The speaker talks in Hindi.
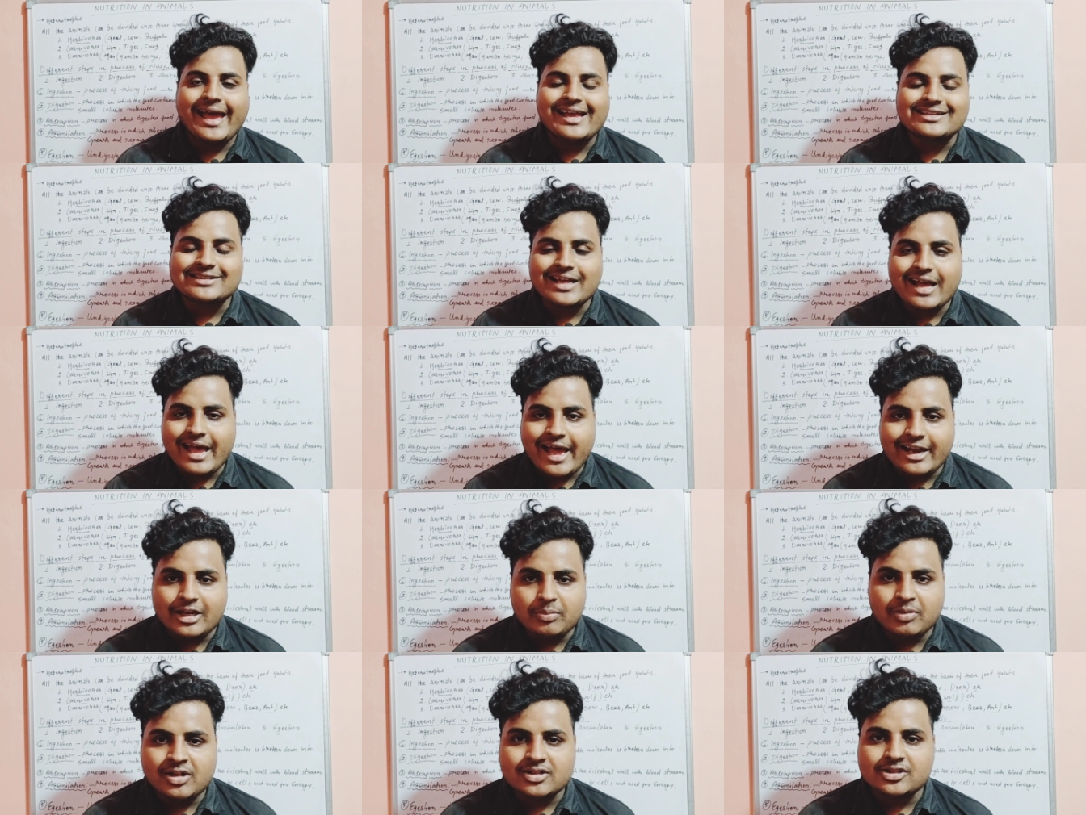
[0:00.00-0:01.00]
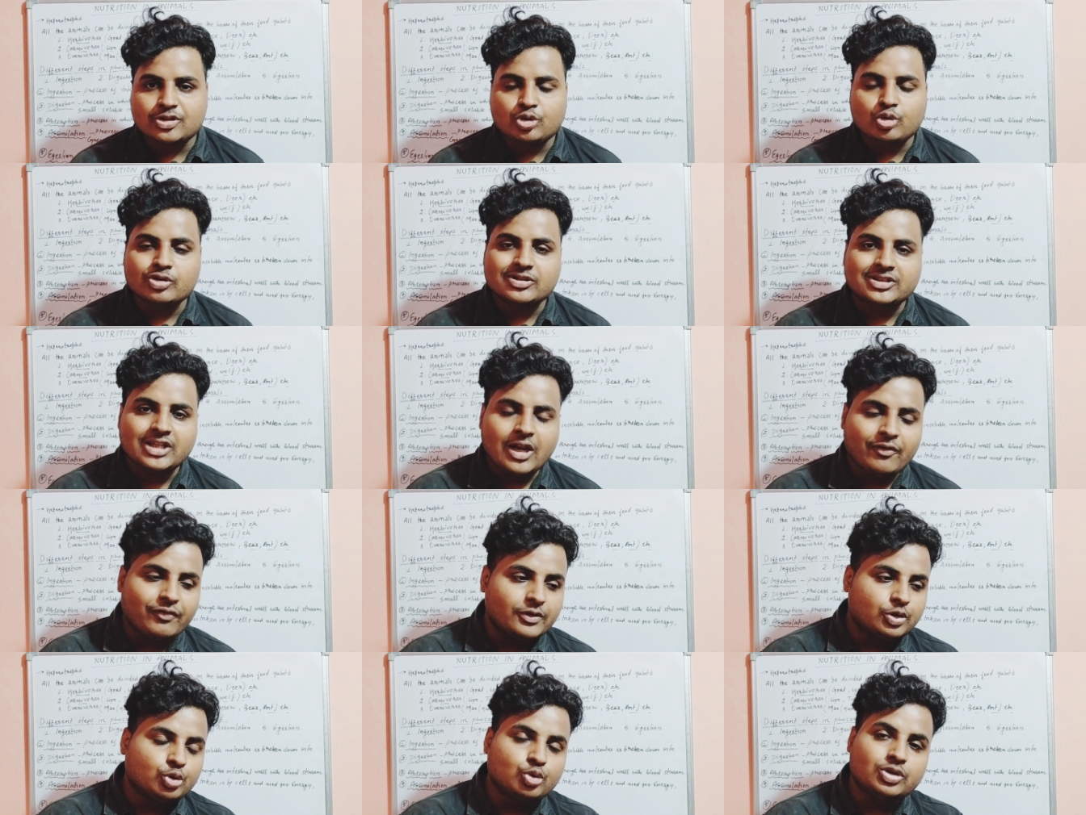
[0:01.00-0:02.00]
ऐसा एनिमल्स जो सिर्फ